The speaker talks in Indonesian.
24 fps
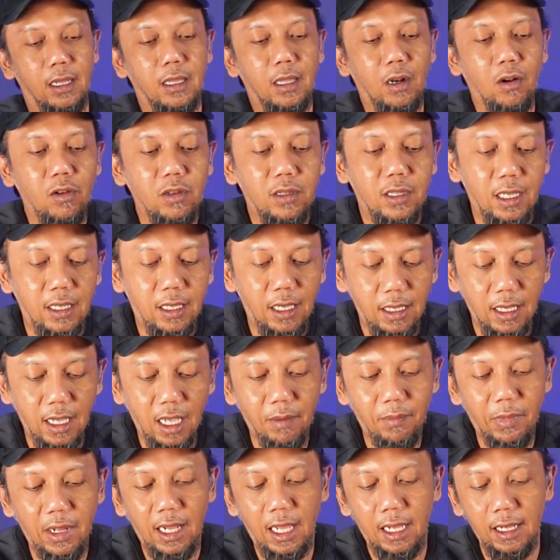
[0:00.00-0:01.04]
Terus
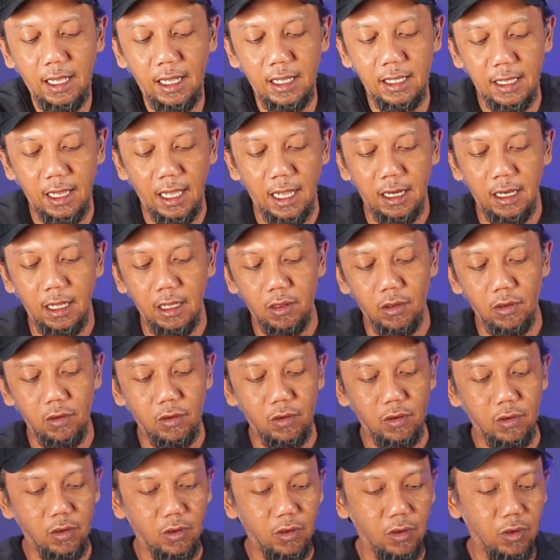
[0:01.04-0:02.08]
isinya apa lagi selain itu,
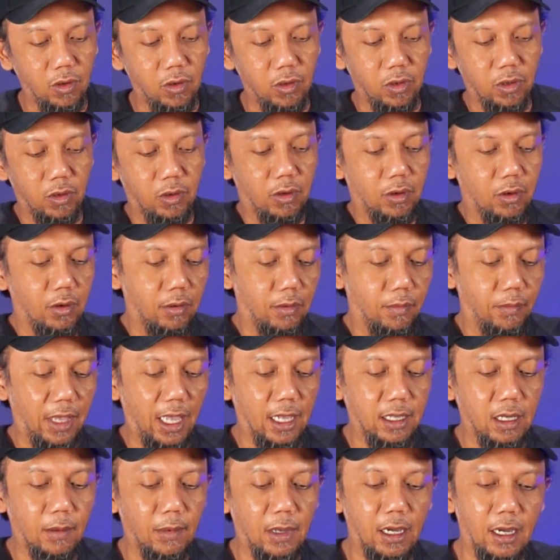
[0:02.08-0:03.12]

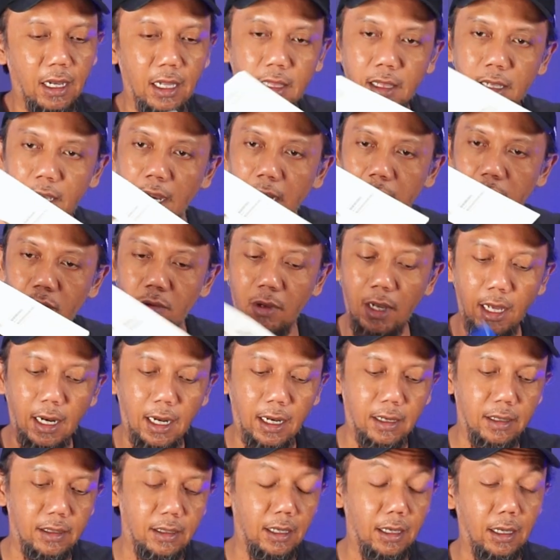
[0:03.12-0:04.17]
biasa banget kartu
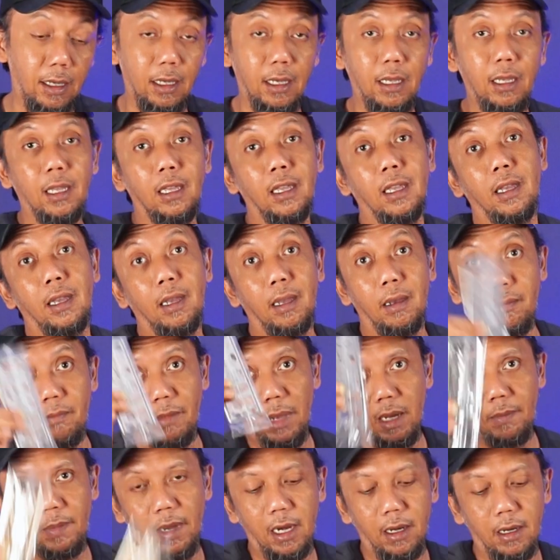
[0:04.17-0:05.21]
garansi,
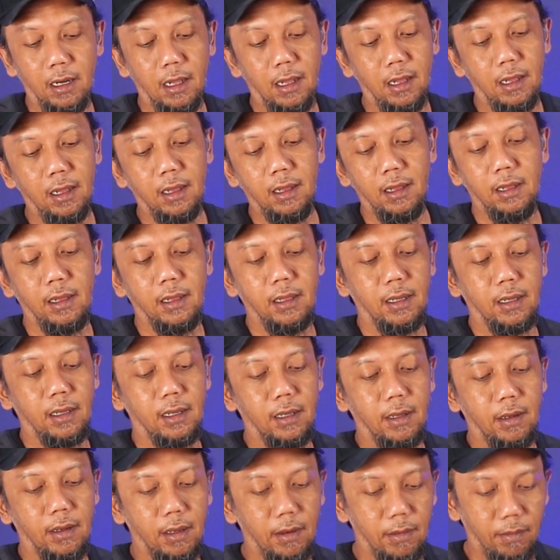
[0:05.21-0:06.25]
back panel,
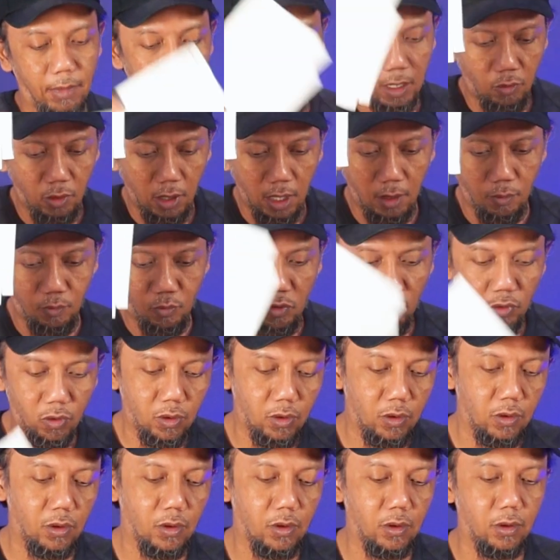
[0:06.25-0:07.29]
manual book,
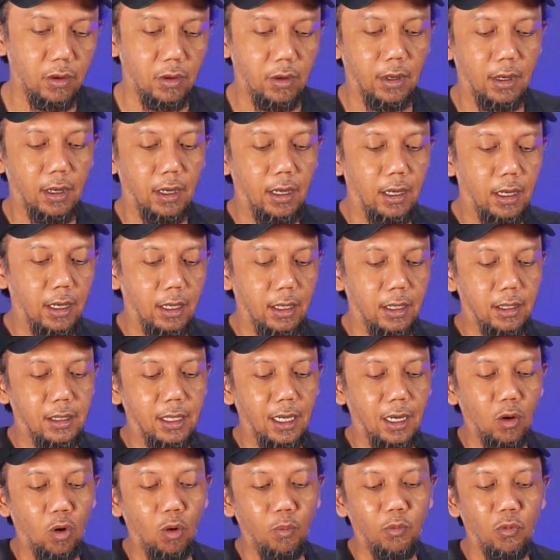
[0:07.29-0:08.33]

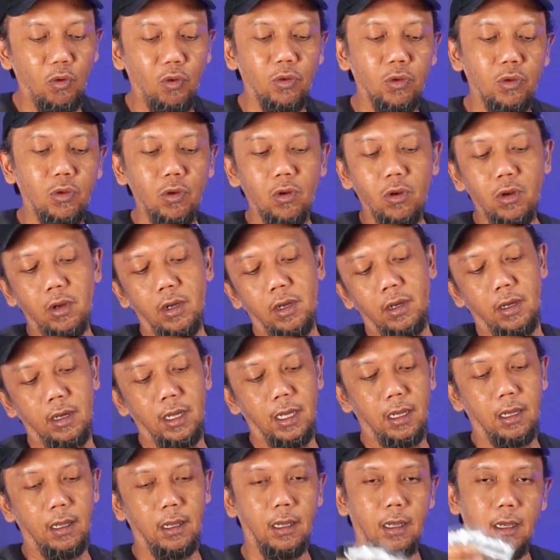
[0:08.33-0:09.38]
sekrup untuk
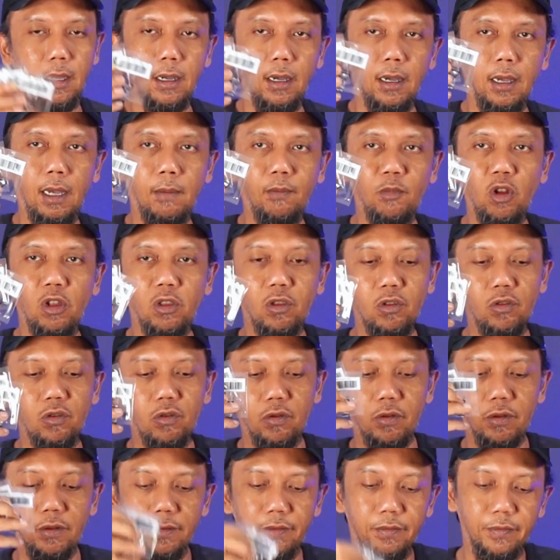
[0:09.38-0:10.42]
M.2.
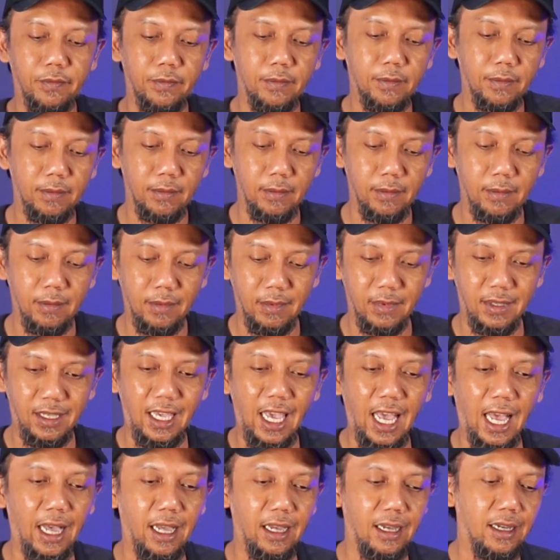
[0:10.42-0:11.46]

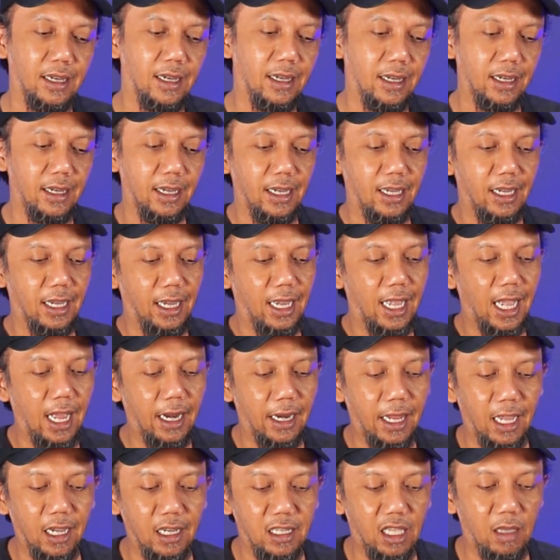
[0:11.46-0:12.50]
Ya, nggak
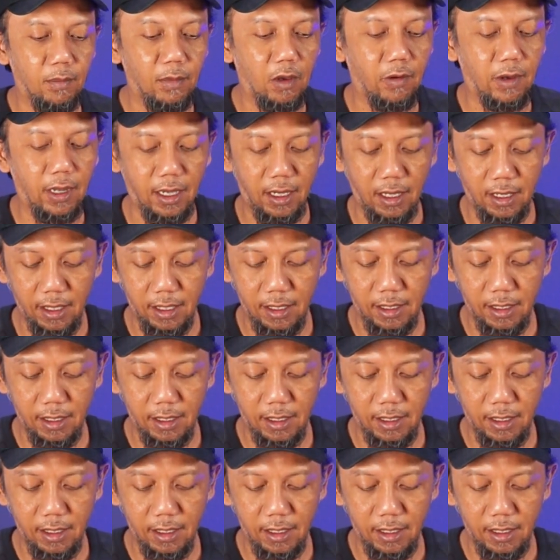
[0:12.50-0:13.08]
ada yang istimewa,